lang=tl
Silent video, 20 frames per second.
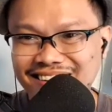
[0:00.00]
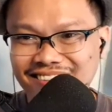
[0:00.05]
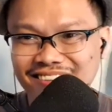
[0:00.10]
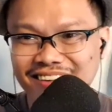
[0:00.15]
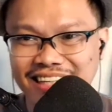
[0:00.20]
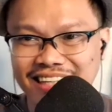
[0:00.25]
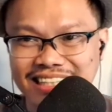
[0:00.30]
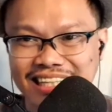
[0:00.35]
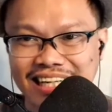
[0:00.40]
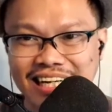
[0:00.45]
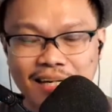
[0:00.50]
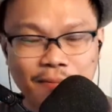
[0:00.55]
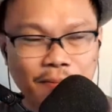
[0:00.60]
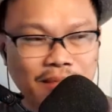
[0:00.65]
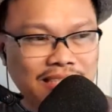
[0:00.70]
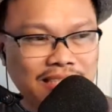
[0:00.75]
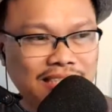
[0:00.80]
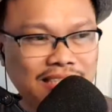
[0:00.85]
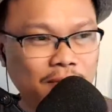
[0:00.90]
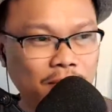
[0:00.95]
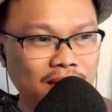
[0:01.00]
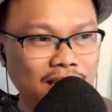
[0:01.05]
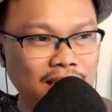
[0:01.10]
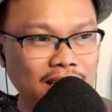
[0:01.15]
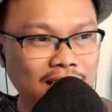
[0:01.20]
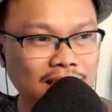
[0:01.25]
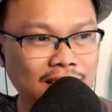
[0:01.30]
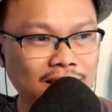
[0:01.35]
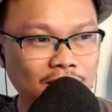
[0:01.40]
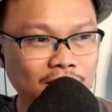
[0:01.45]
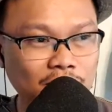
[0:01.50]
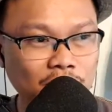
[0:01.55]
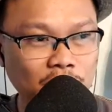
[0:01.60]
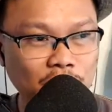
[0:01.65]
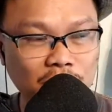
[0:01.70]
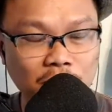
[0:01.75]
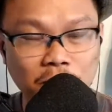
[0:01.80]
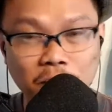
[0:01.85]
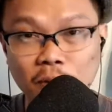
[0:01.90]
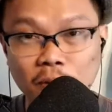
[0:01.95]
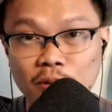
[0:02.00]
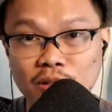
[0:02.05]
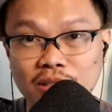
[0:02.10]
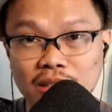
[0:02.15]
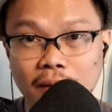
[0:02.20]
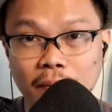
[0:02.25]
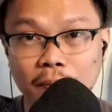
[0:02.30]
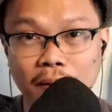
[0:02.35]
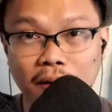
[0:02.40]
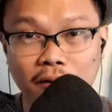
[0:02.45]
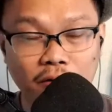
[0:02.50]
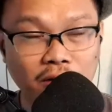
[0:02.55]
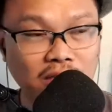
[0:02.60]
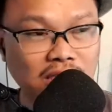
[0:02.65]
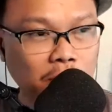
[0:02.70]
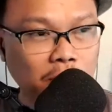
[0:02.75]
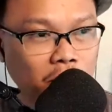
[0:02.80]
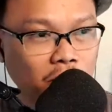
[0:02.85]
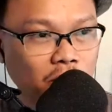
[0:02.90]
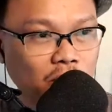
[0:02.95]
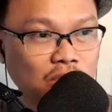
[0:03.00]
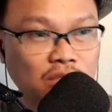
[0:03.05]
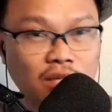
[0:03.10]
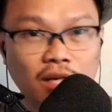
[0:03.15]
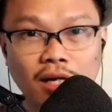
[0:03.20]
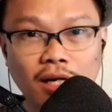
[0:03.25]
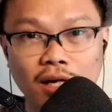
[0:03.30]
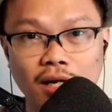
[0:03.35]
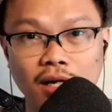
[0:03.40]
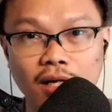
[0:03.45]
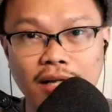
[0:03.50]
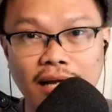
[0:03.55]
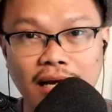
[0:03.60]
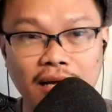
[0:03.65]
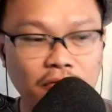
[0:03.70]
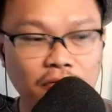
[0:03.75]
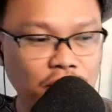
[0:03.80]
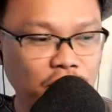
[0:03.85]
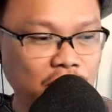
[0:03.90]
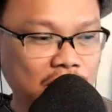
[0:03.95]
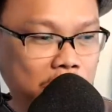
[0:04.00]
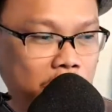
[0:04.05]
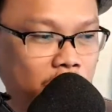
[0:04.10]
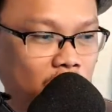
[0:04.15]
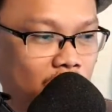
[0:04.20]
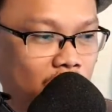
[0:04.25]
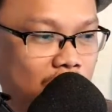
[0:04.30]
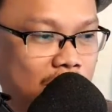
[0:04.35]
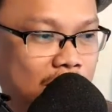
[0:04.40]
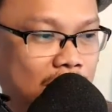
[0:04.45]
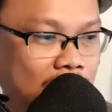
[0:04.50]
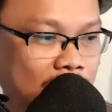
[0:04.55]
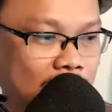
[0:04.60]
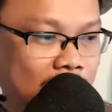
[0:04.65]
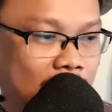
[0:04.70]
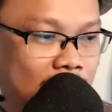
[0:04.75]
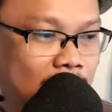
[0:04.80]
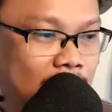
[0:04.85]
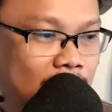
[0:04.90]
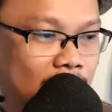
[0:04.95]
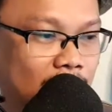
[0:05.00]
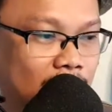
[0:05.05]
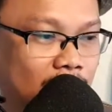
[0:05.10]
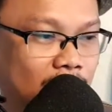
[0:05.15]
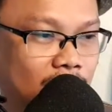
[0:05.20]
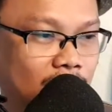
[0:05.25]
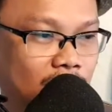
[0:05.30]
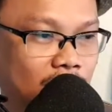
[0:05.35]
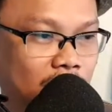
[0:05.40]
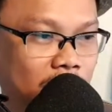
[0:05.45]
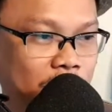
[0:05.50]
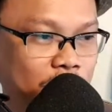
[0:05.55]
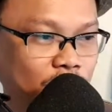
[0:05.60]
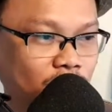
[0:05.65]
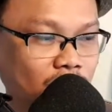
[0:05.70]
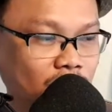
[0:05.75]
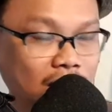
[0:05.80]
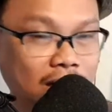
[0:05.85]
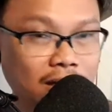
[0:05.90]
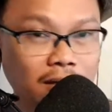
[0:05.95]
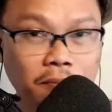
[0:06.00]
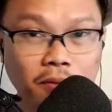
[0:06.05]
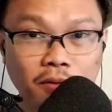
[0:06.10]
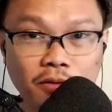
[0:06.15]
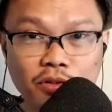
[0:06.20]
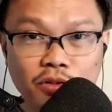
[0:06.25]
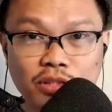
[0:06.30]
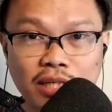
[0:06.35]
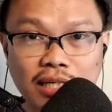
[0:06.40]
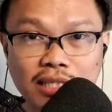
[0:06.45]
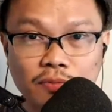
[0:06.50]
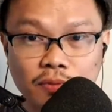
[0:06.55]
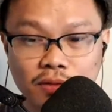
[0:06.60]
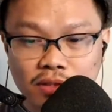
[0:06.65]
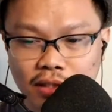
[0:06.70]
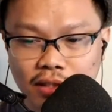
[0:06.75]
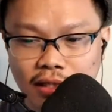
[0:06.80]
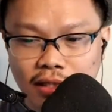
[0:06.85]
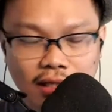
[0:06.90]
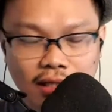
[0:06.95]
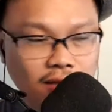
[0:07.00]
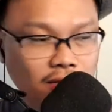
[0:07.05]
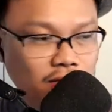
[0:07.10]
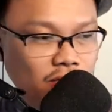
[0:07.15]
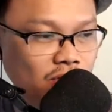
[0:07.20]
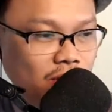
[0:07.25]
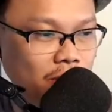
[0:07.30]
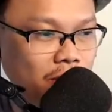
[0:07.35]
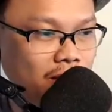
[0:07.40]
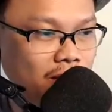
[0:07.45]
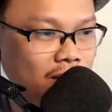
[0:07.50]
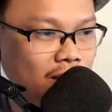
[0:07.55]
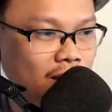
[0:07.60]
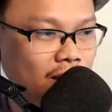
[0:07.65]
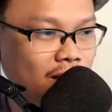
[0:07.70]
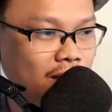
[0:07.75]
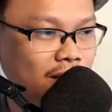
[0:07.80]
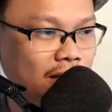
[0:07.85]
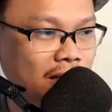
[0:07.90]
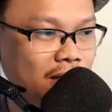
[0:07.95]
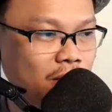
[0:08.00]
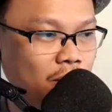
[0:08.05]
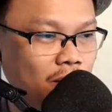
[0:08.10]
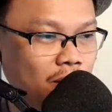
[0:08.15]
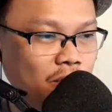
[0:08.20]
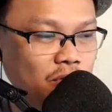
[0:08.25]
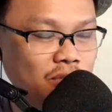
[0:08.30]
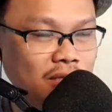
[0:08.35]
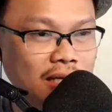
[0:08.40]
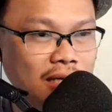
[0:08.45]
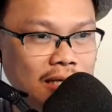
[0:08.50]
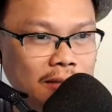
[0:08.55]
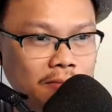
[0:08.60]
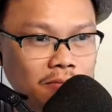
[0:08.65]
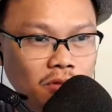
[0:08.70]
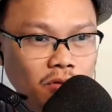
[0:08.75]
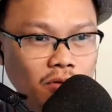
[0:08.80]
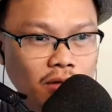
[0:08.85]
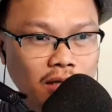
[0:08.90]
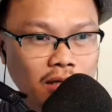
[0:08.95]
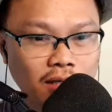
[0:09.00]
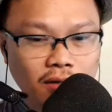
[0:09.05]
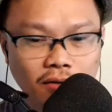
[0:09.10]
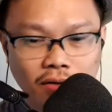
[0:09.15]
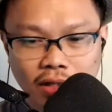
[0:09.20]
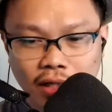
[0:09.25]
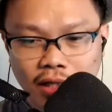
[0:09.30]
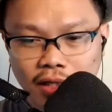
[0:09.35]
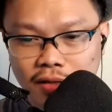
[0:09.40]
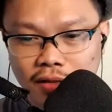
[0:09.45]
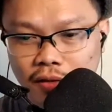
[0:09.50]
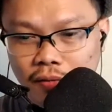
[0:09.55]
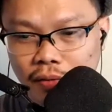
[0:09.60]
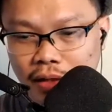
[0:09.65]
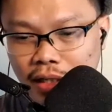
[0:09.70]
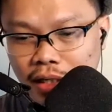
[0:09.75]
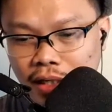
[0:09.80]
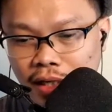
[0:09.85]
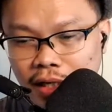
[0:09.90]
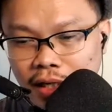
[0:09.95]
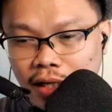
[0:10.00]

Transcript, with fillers: okay, salamat sa mga nanonood po sa Pauka Sports uh, Live 5 Vlog. And um, I apologize once again dun sa mga na naiwan ko sa live dun kay Noya Inoue